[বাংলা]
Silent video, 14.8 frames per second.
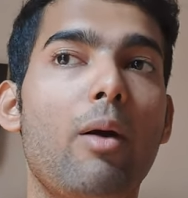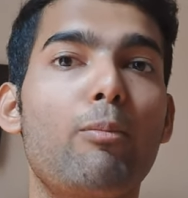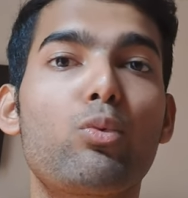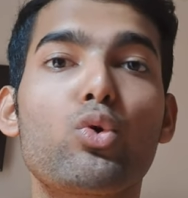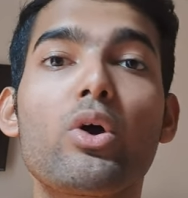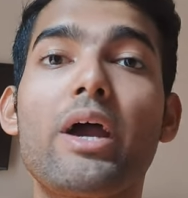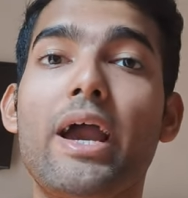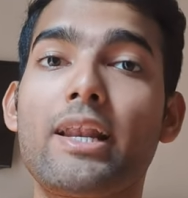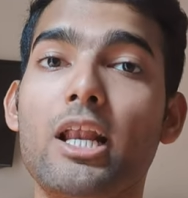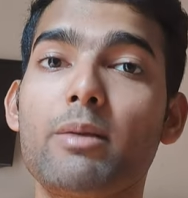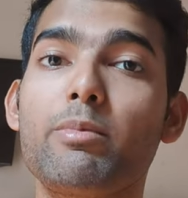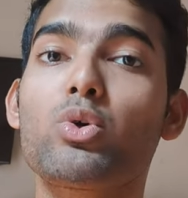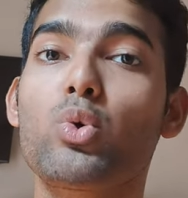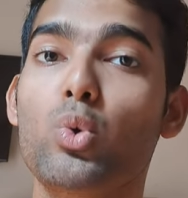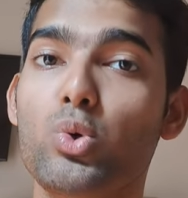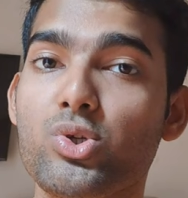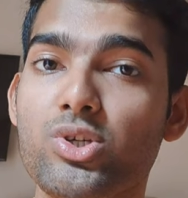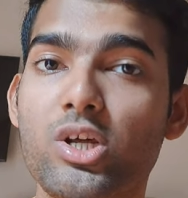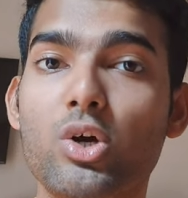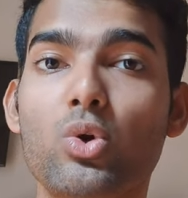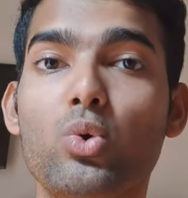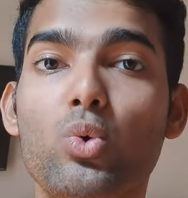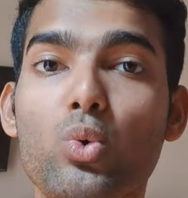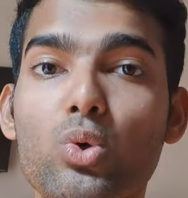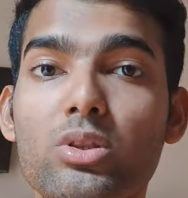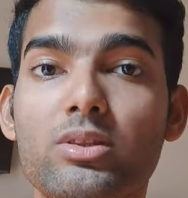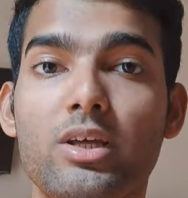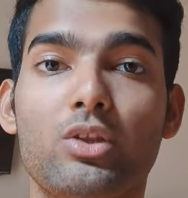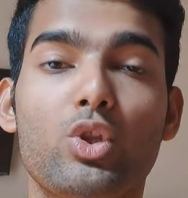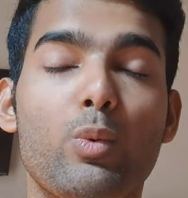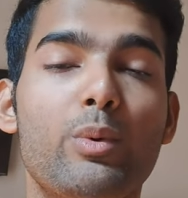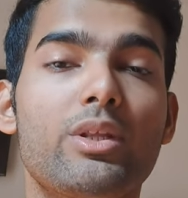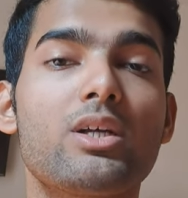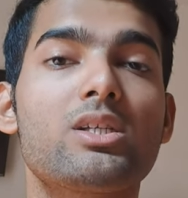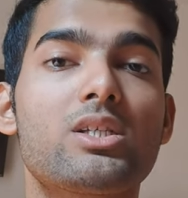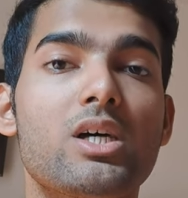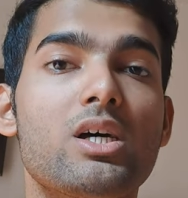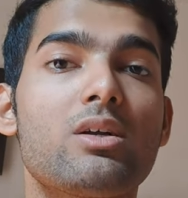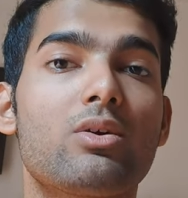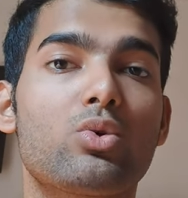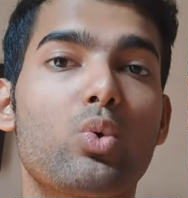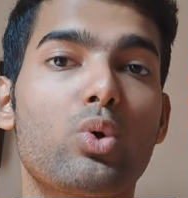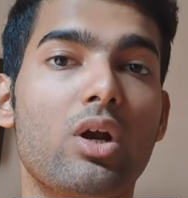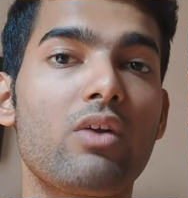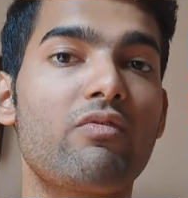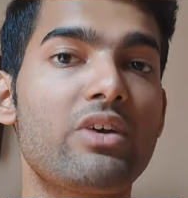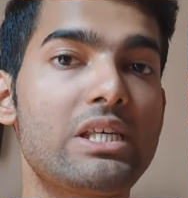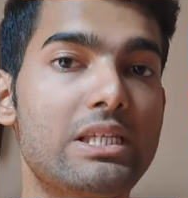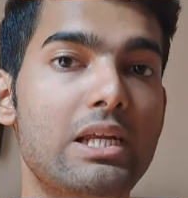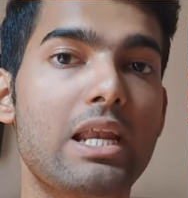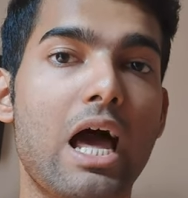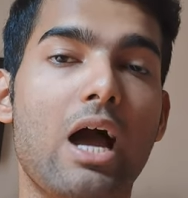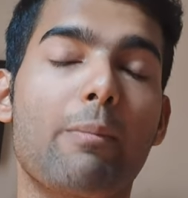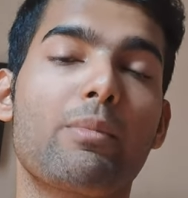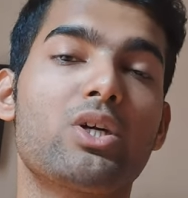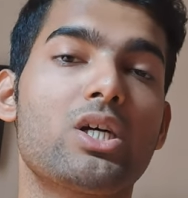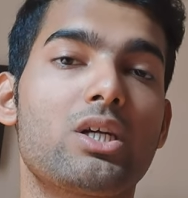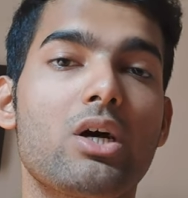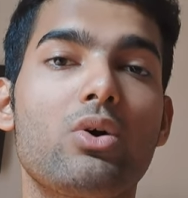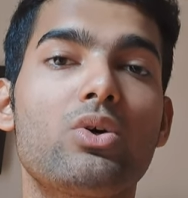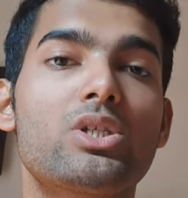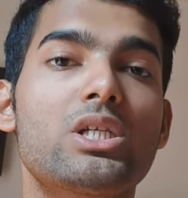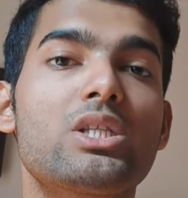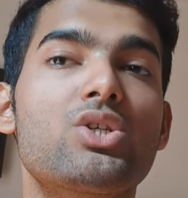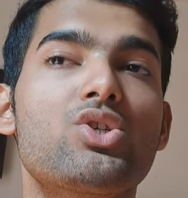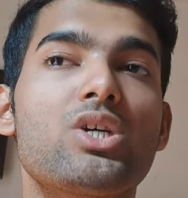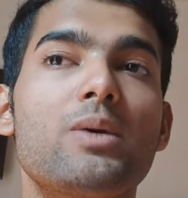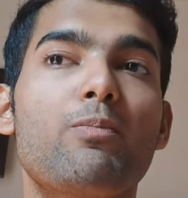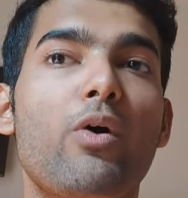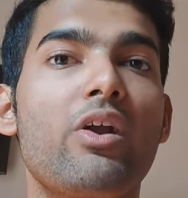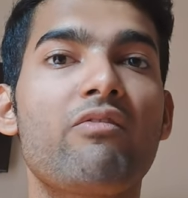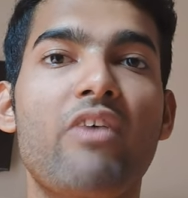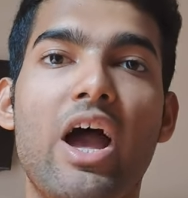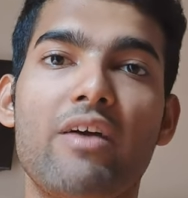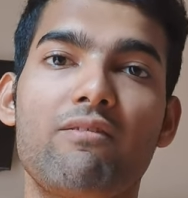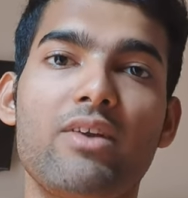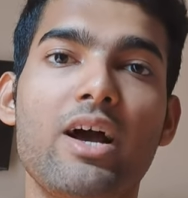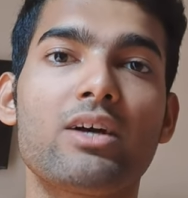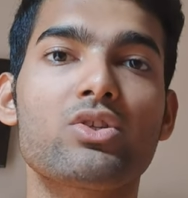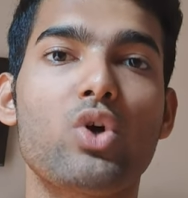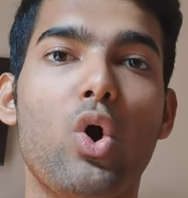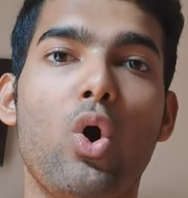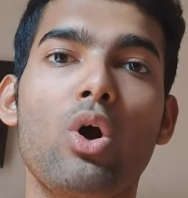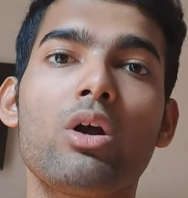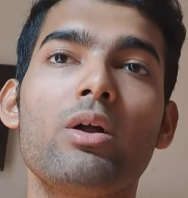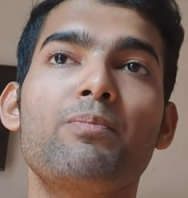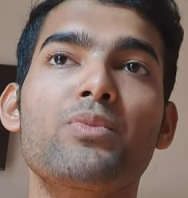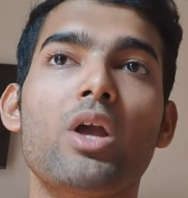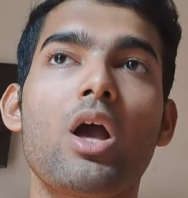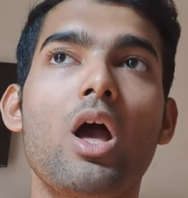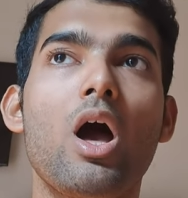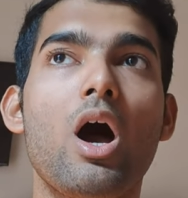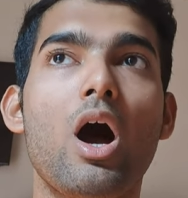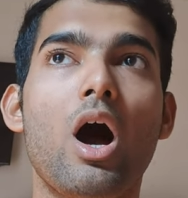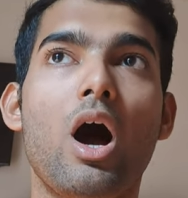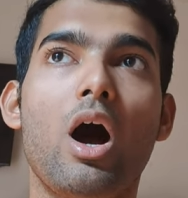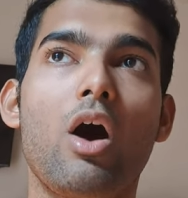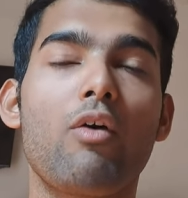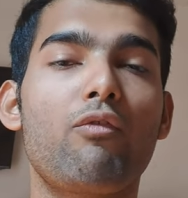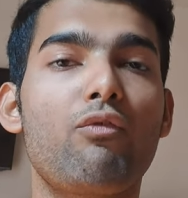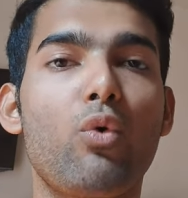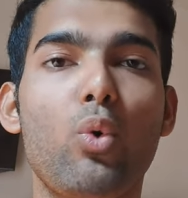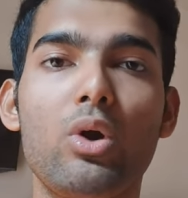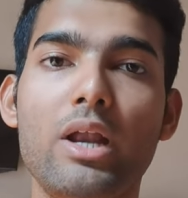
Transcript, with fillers: পুরো এলএলবি কোর্সটা করতে তোমাদের যা টোটাল ফিজটা লাগবে সেটা হচ্ছে থ্রি পয়েন্ট ফাইভ ল্যাক্স অর ফোর